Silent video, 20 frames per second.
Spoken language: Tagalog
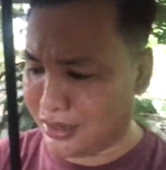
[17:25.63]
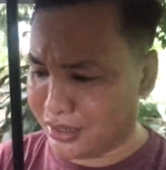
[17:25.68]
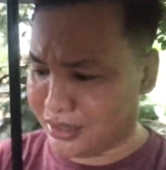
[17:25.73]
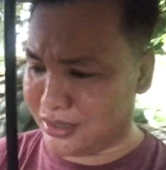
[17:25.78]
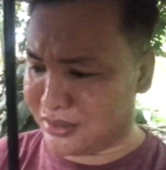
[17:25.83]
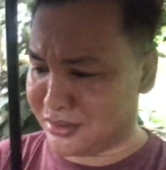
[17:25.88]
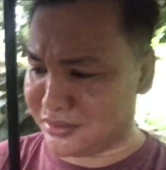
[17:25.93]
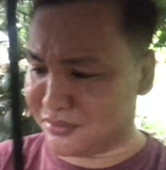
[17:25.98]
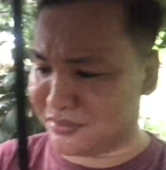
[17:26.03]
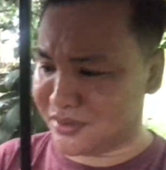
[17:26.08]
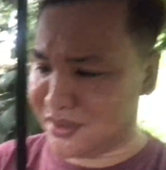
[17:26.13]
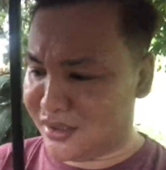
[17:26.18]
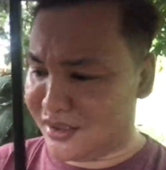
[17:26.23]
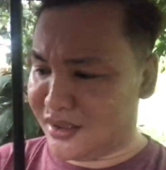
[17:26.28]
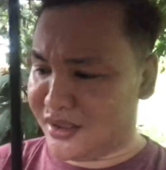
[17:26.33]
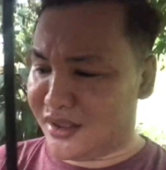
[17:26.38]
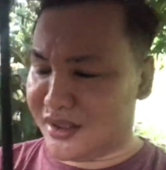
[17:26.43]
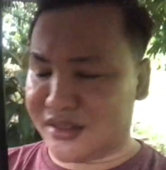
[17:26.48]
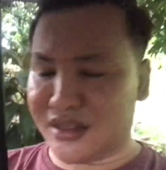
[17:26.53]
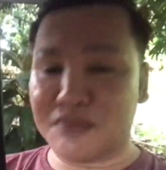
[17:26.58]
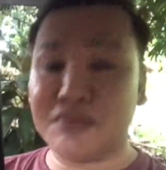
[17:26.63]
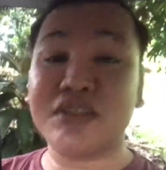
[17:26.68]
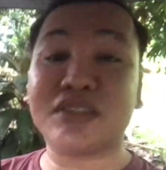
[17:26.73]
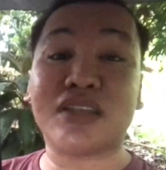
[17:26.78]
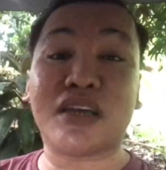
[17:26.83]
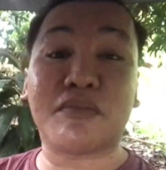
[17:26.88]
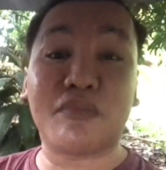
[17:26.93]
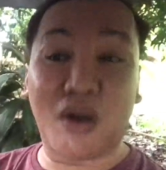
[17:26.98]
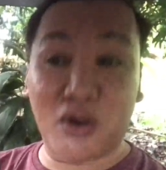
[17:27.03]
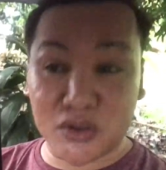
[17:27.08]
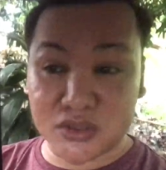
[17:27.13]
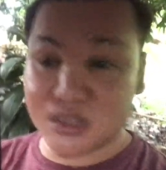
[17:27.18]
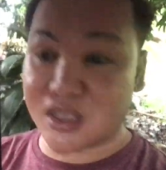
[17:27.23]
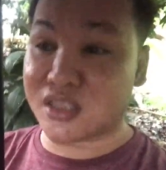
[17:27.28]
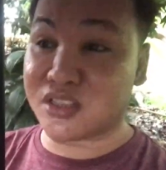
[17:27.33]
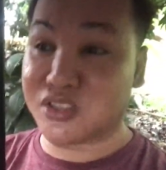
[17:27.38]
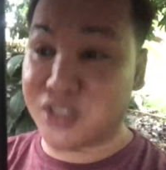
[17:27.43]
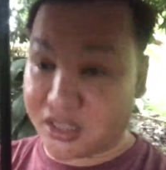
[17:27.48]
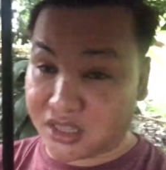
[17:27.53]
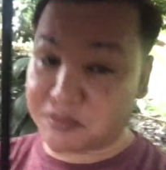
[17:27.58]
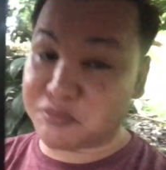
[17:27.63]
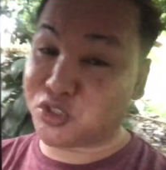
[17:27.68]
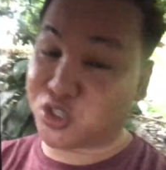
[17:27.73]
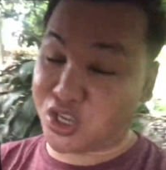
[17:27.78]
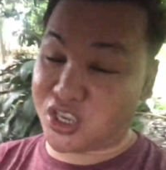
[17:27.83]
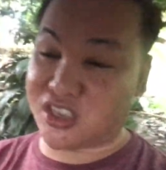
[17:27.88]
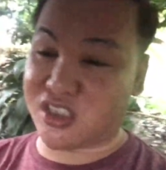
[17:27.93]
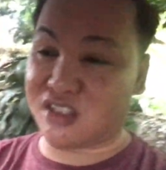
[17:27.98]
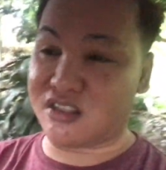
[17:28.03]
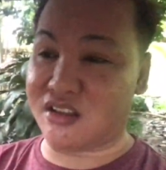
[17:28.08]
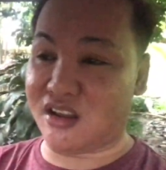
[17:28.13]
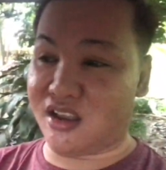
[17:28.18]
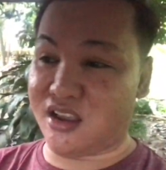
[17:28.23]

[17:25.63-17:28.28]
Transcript: Ay, lamis sabaw sa native chicken,